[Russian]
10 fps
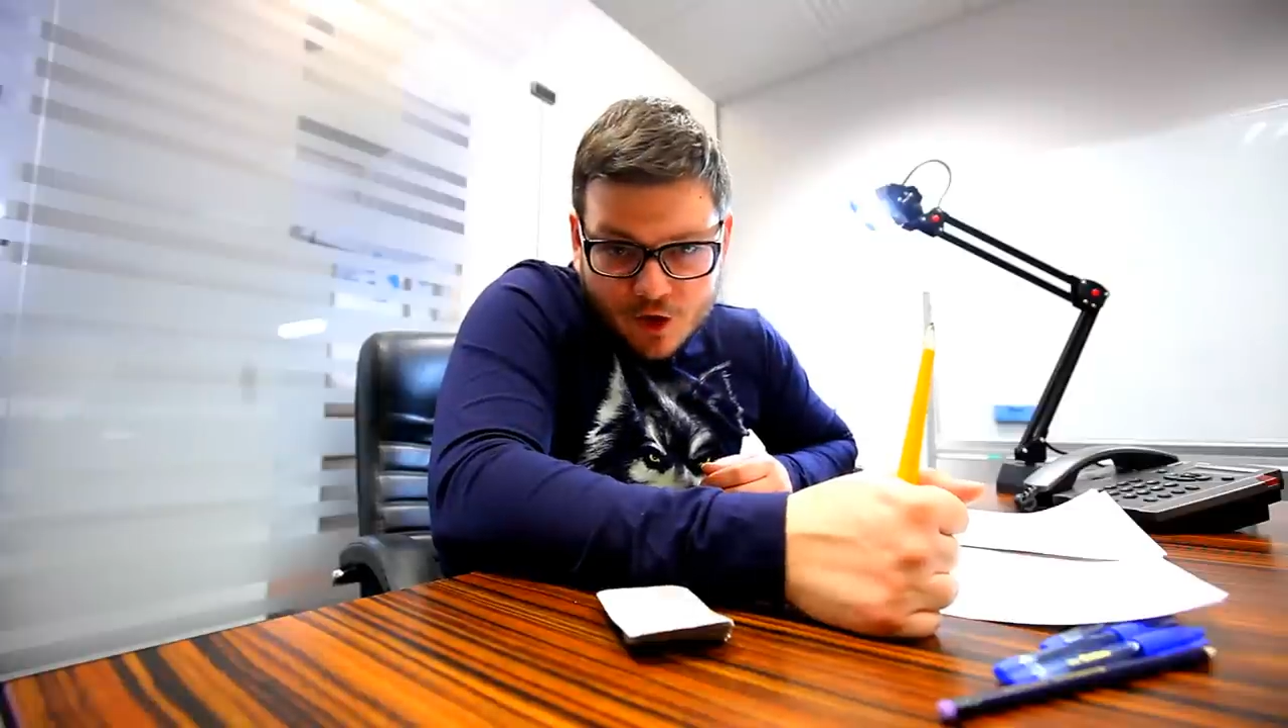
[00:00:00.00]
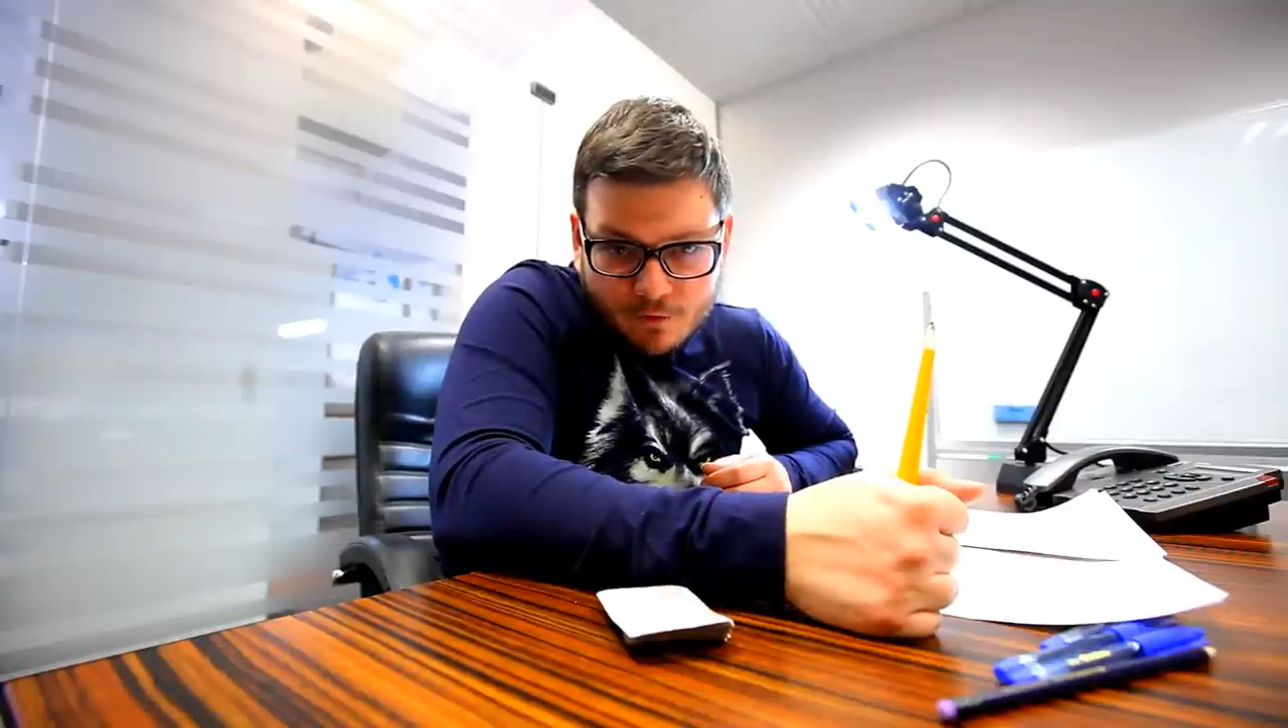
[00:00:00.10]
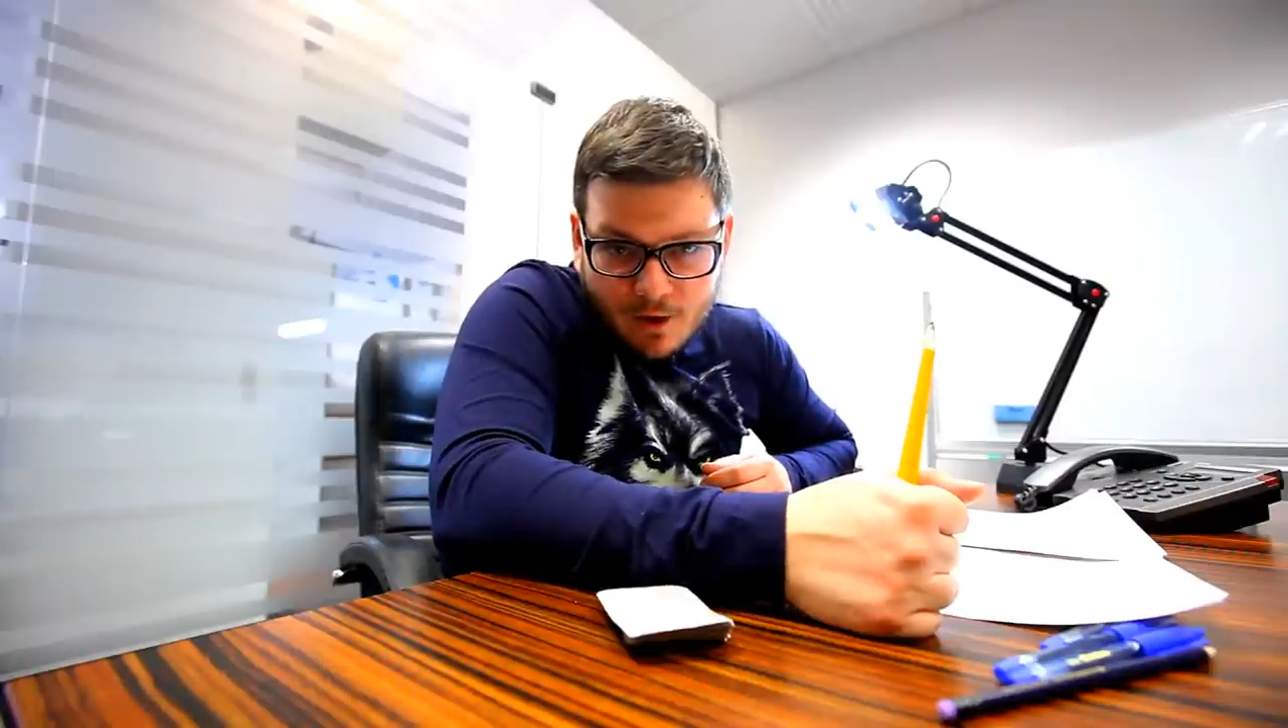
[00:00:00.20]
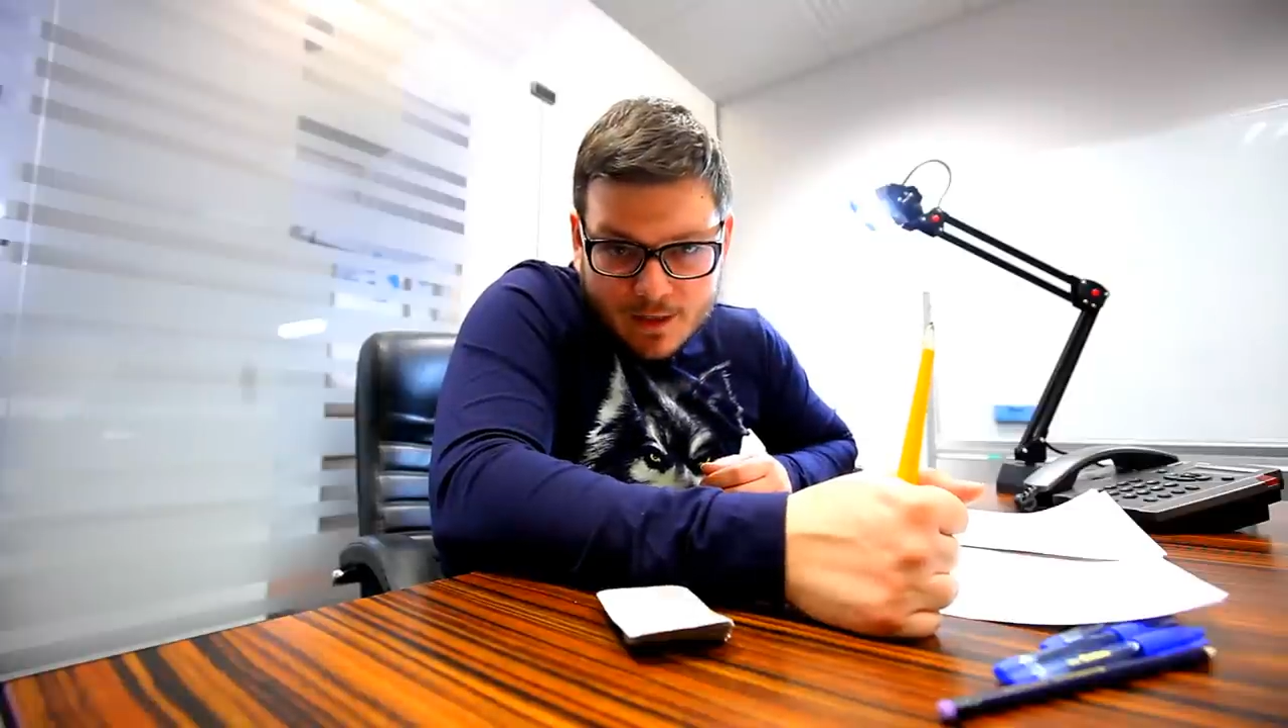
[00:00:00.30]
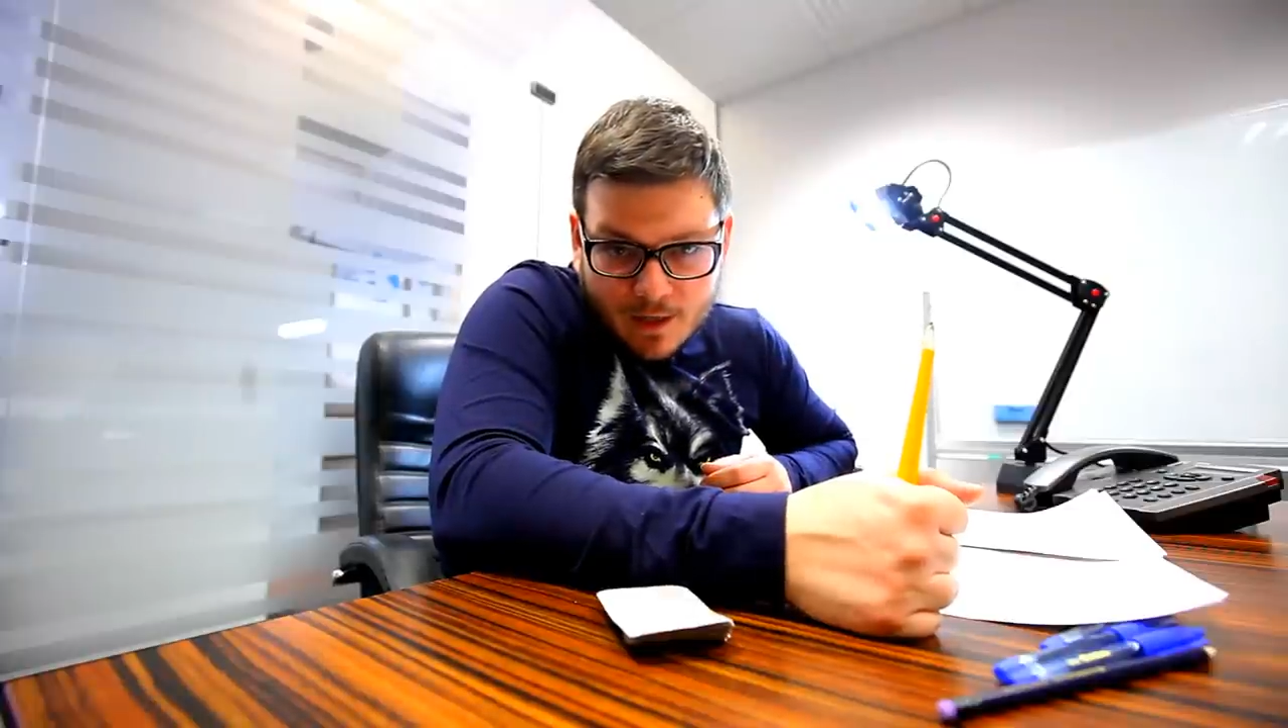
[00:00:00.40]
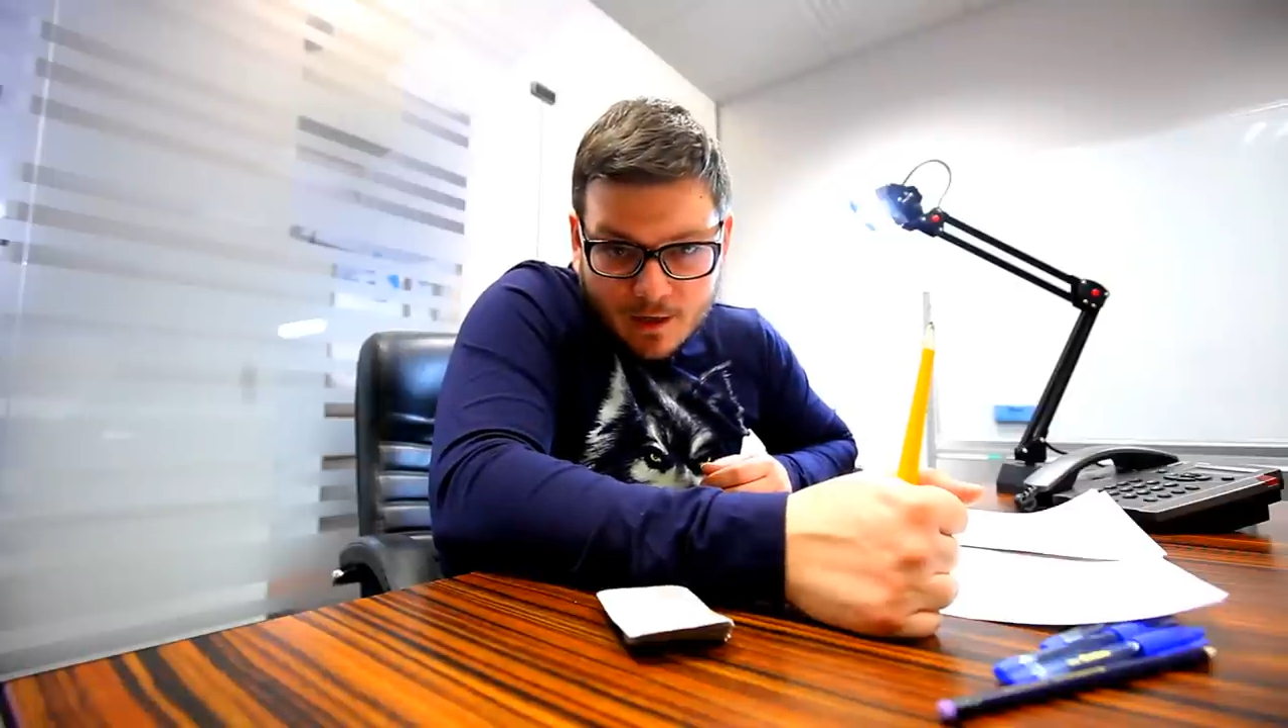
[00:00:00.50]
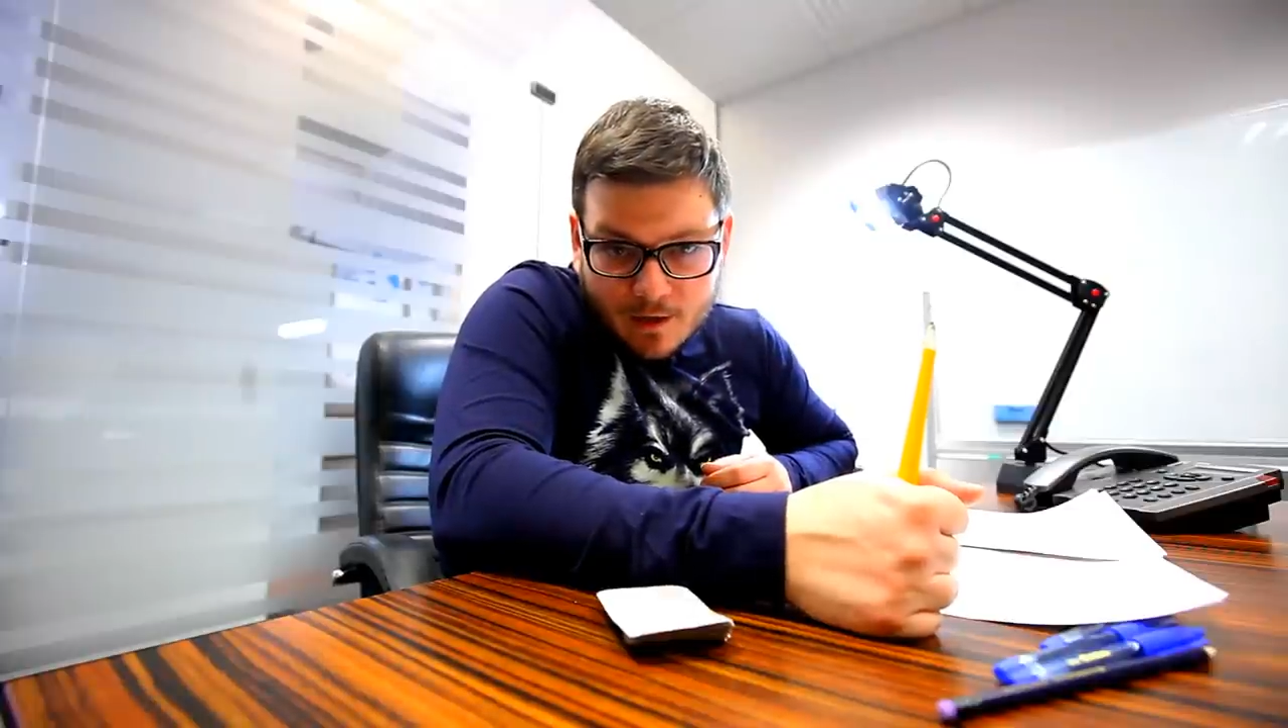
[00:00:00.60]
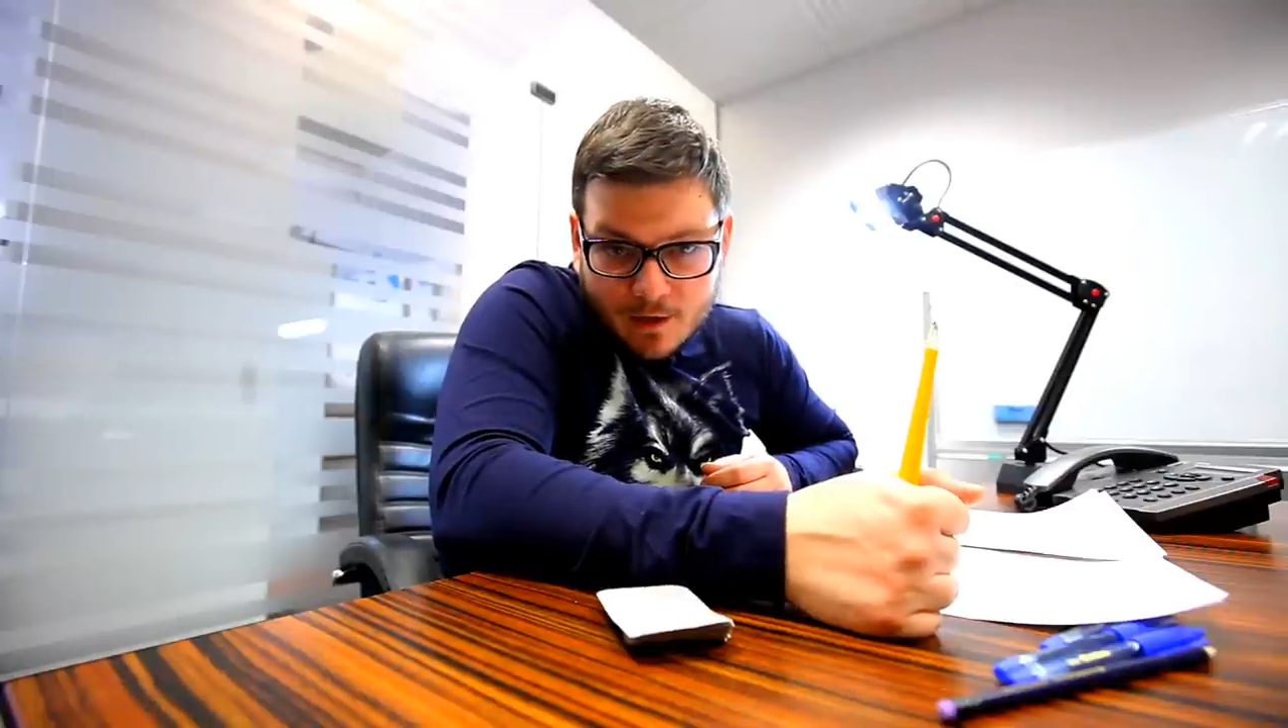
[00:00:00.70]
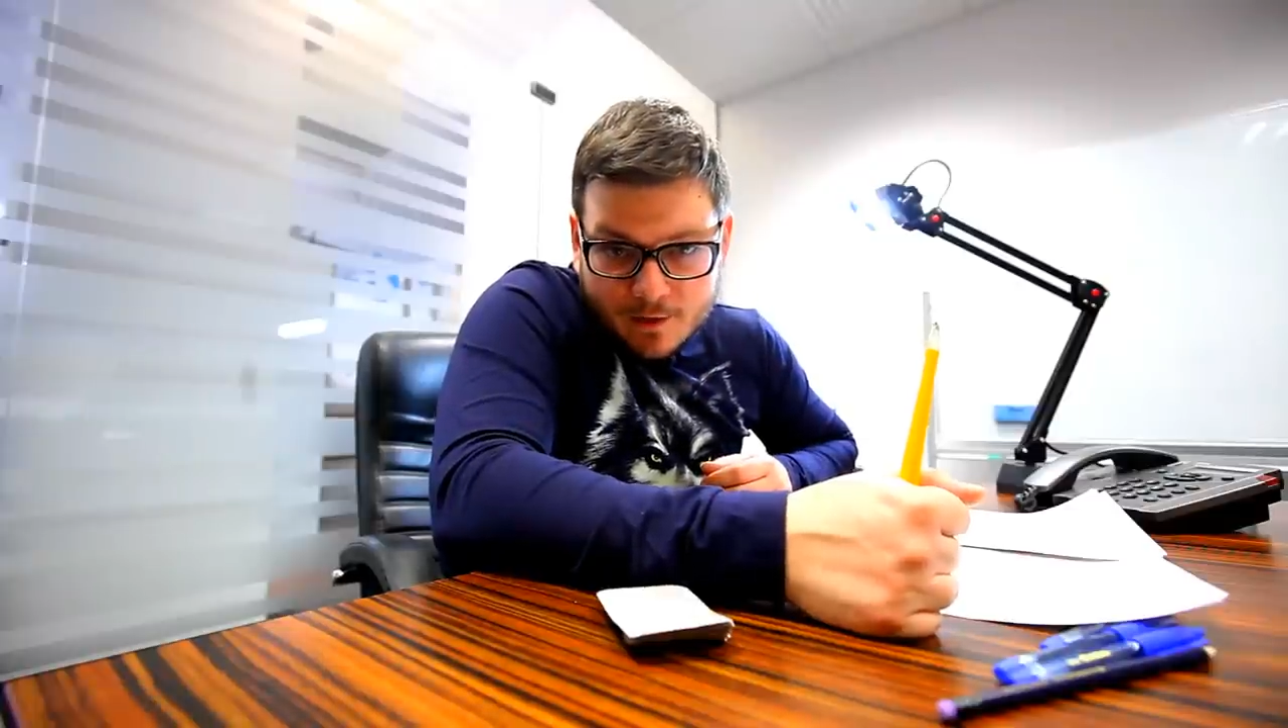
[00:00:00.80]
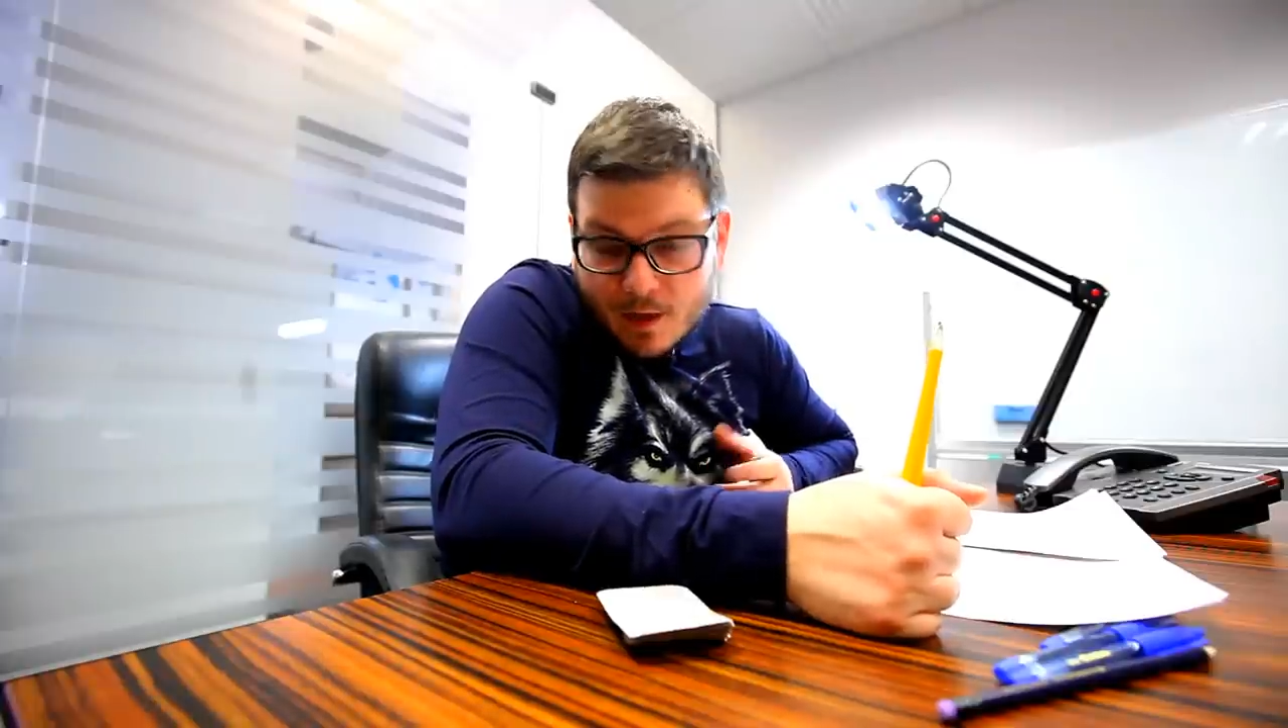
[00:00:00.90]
чревато?